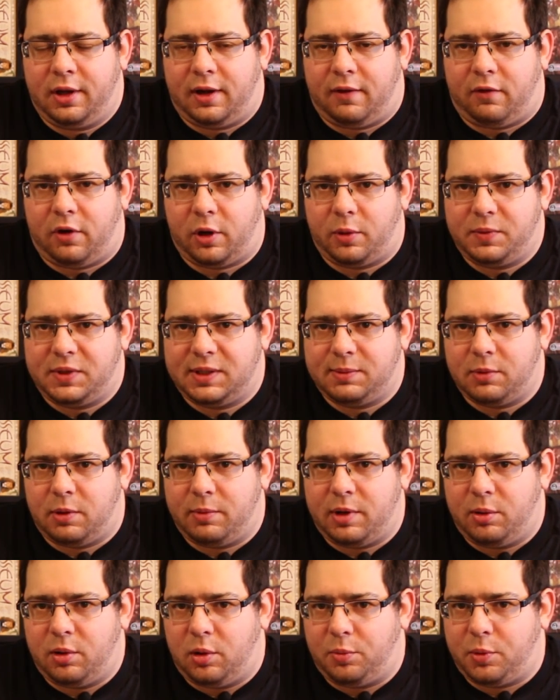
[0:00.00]
avoir un petit
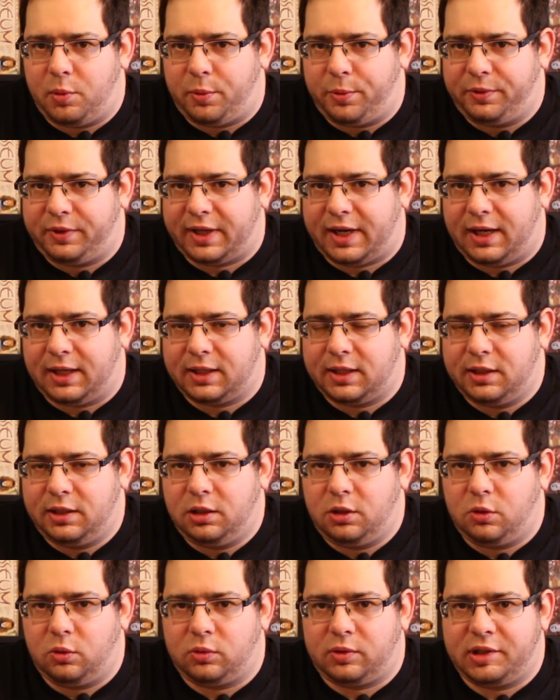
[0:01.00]
moment un peu plus
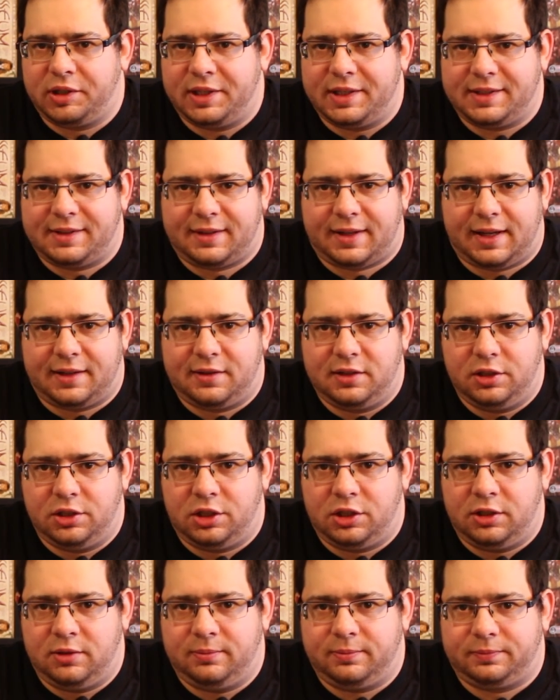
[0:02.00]
tranquille côté
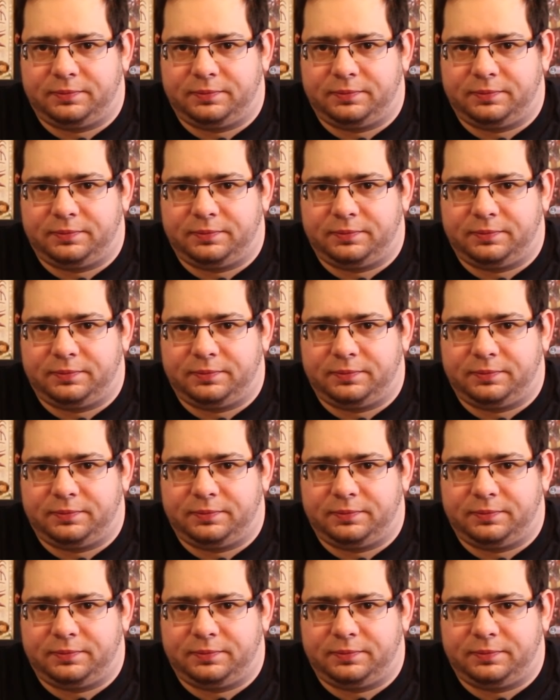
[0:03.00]
stratégie.